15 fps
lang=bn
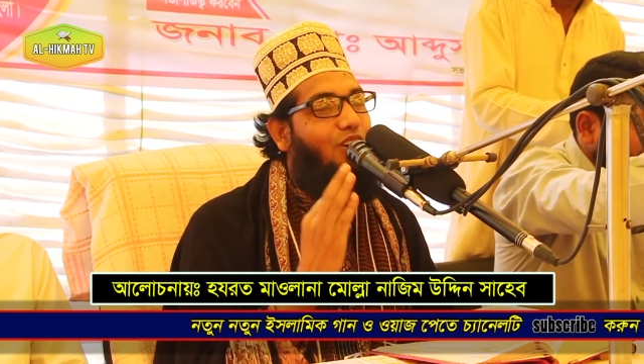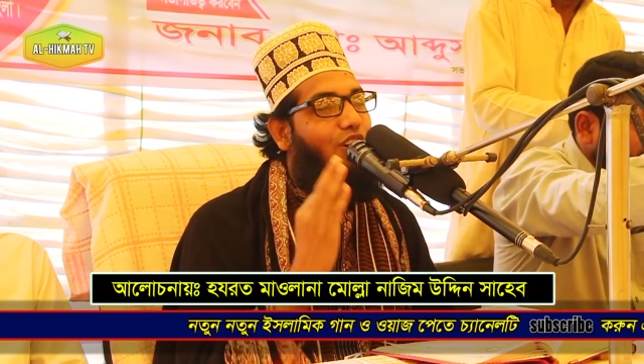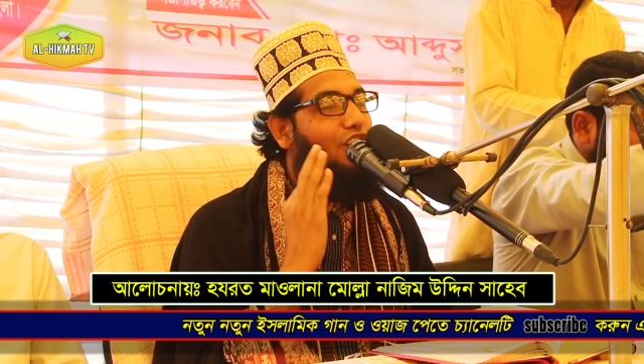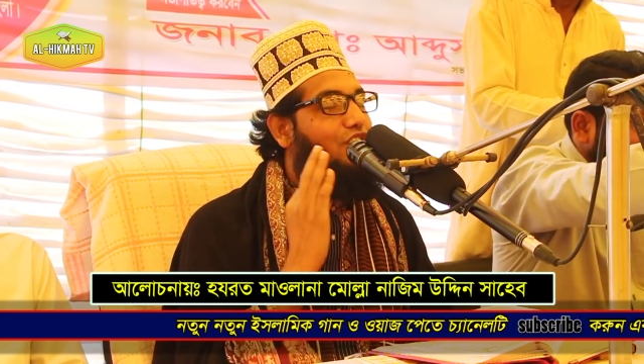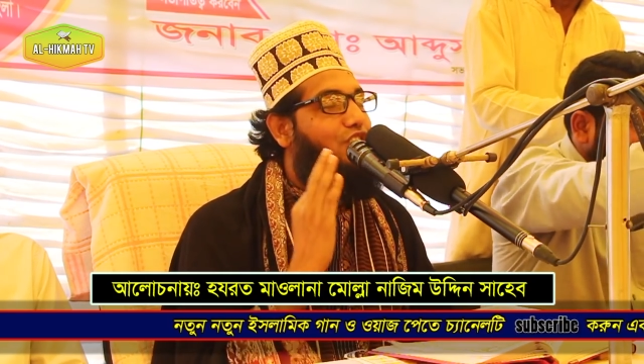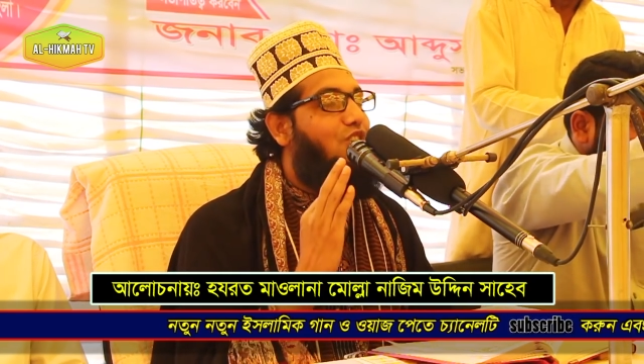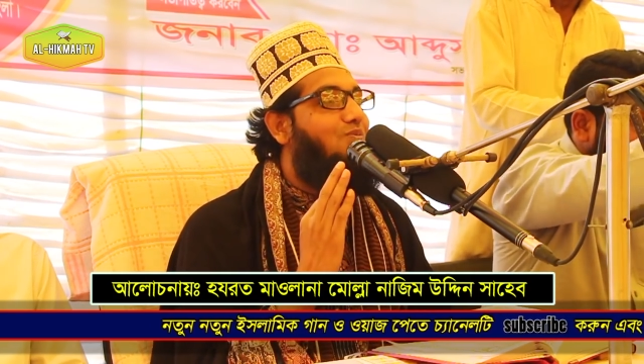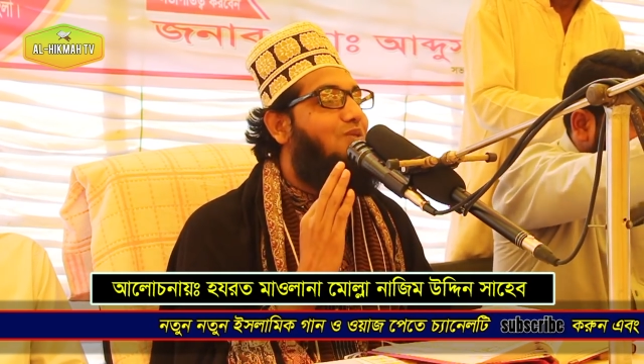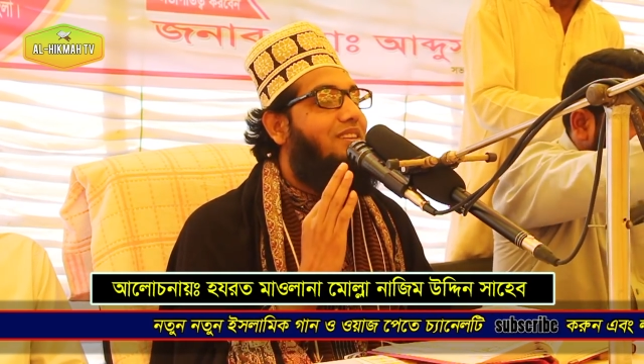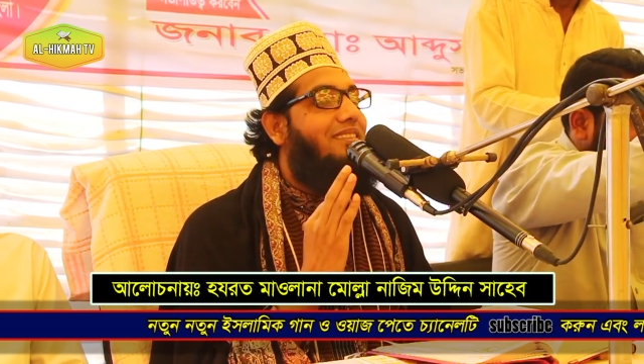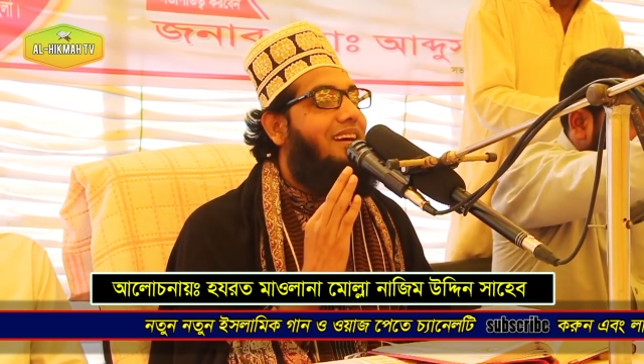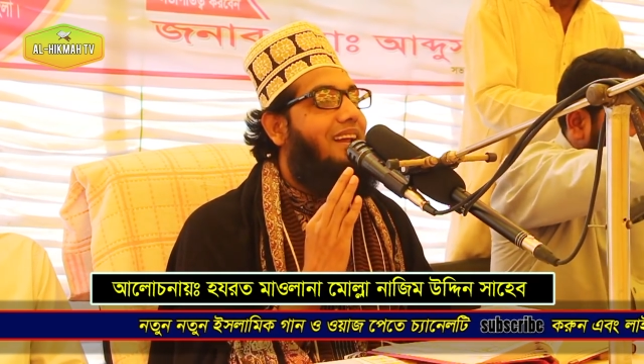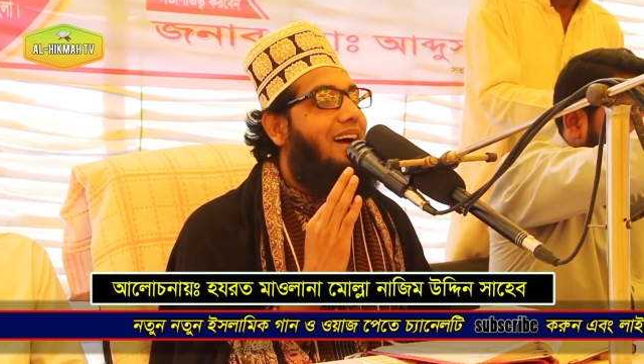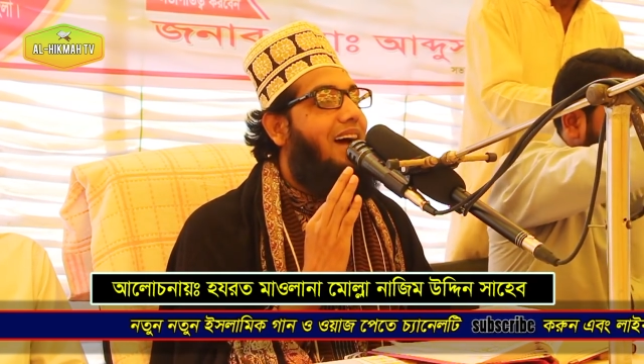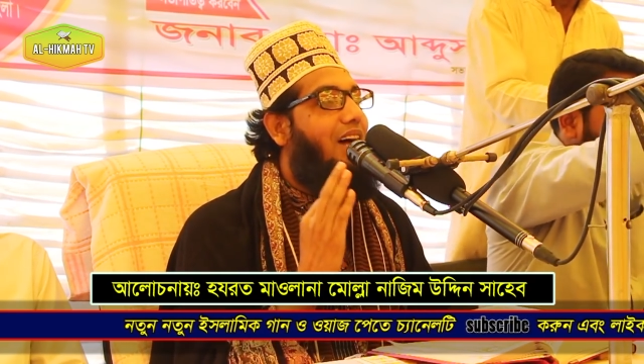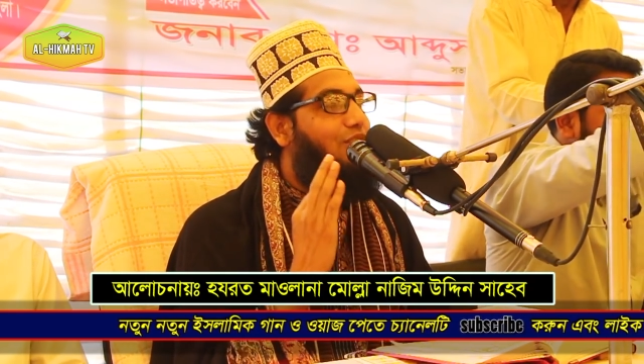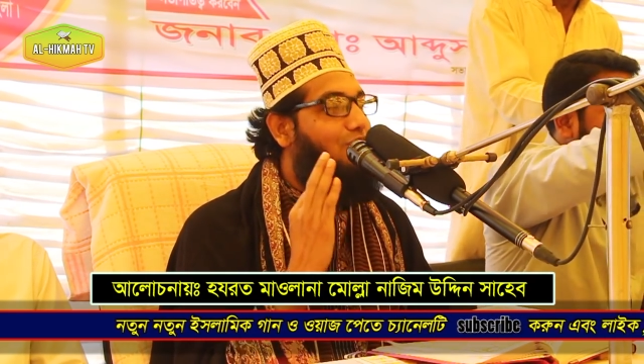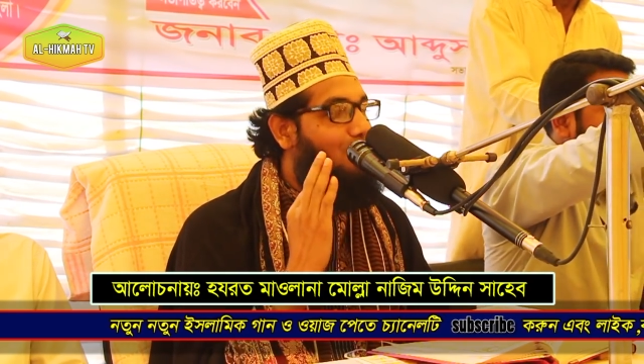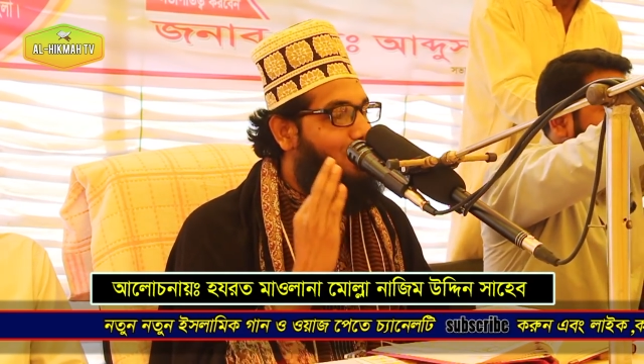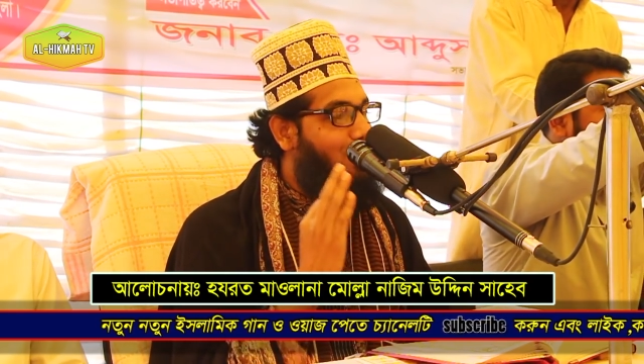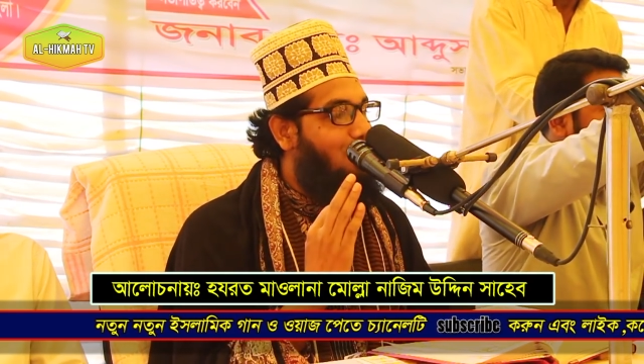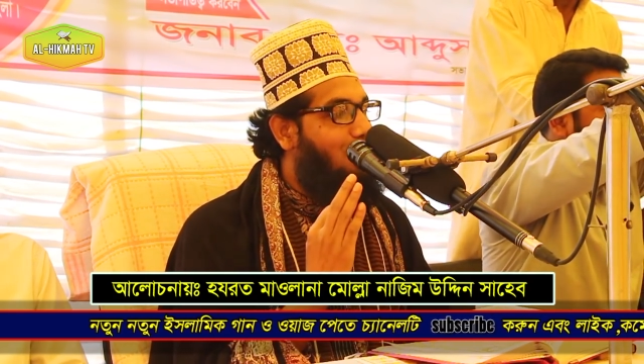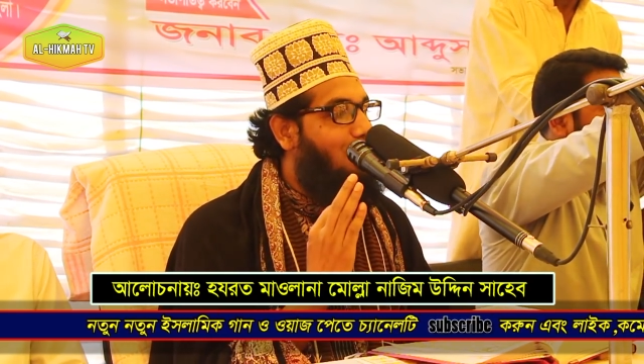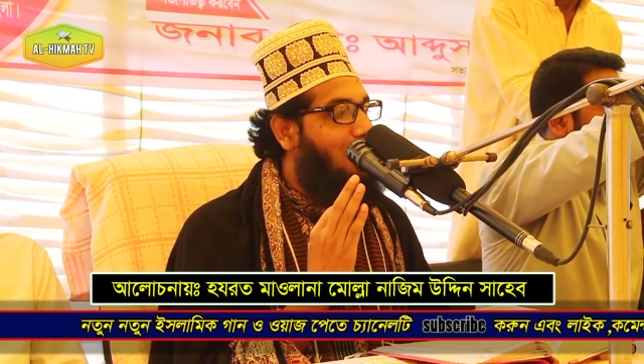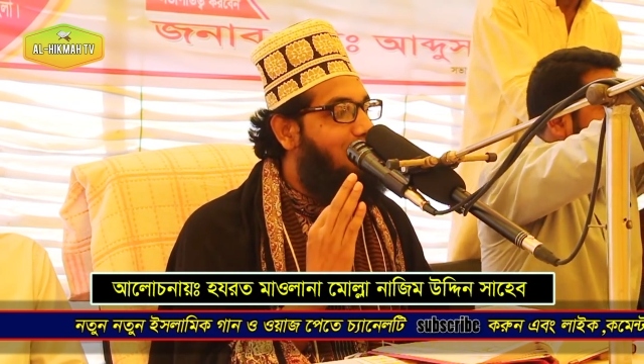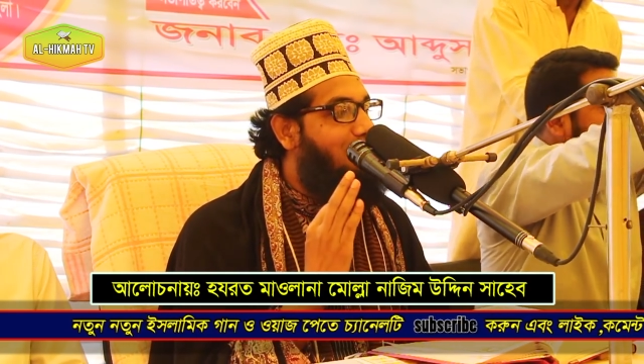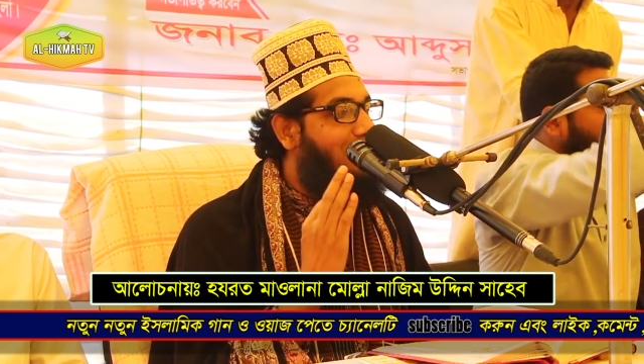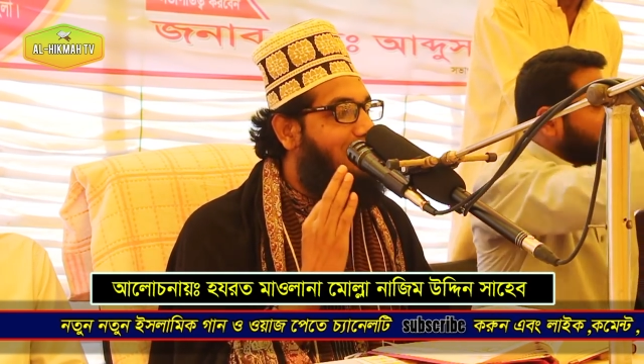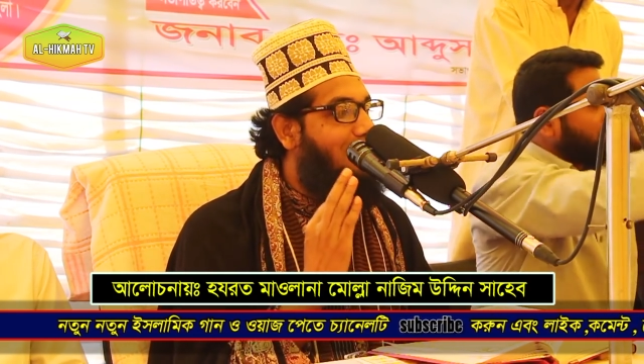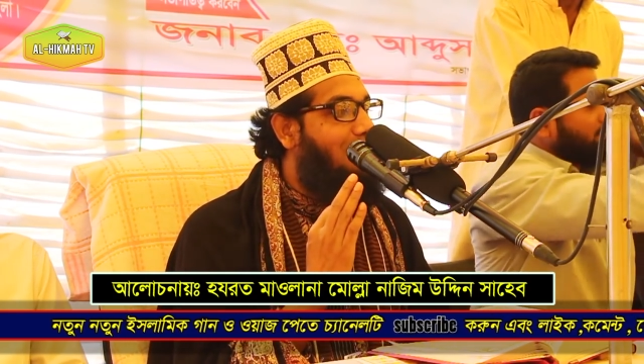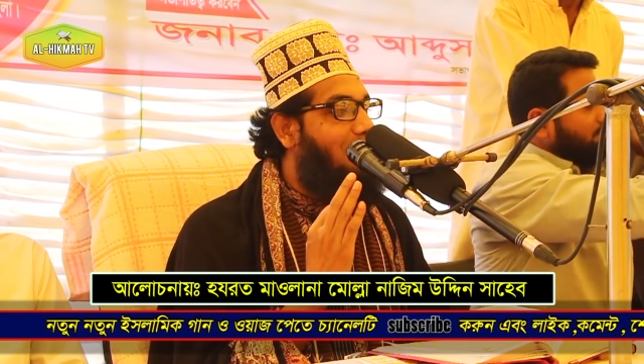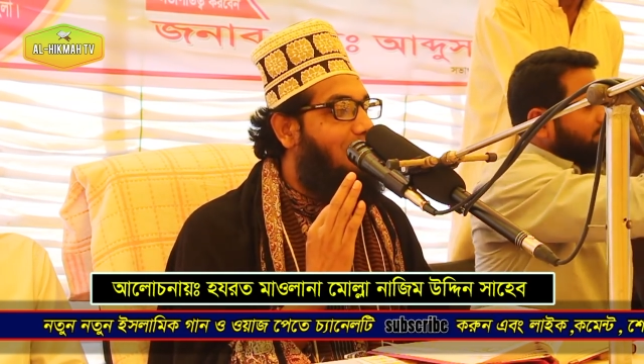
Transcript: অনেক সময় তারা আন্দোলন করে মিছিল